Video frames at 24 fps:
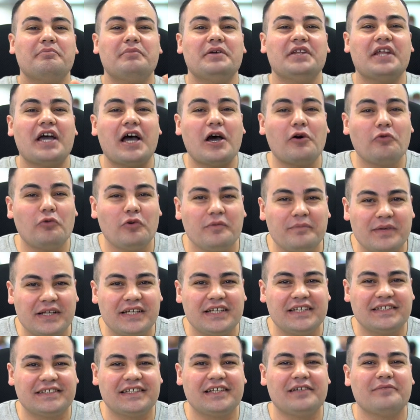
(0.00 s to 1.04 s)
من اول ما
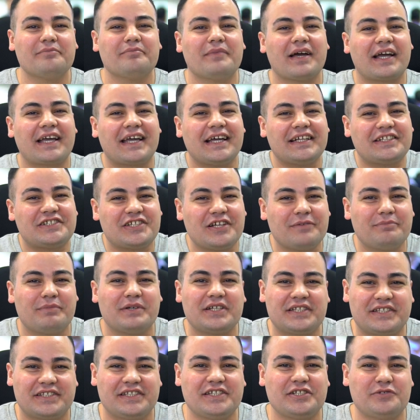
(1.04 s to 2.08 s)
نزل ما خدش
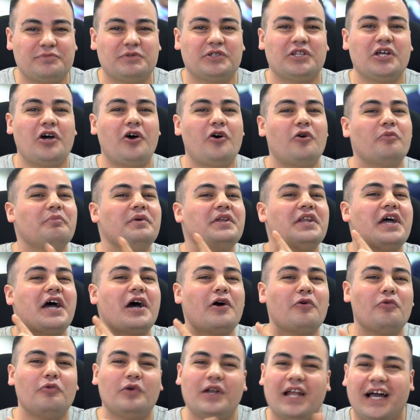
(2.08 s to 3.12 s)
البرستيج بتاعه من
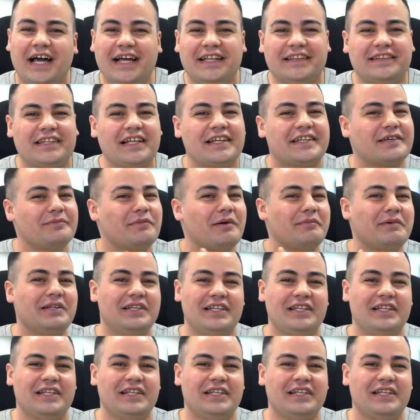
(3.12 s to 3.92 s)
اول حتى الكمامه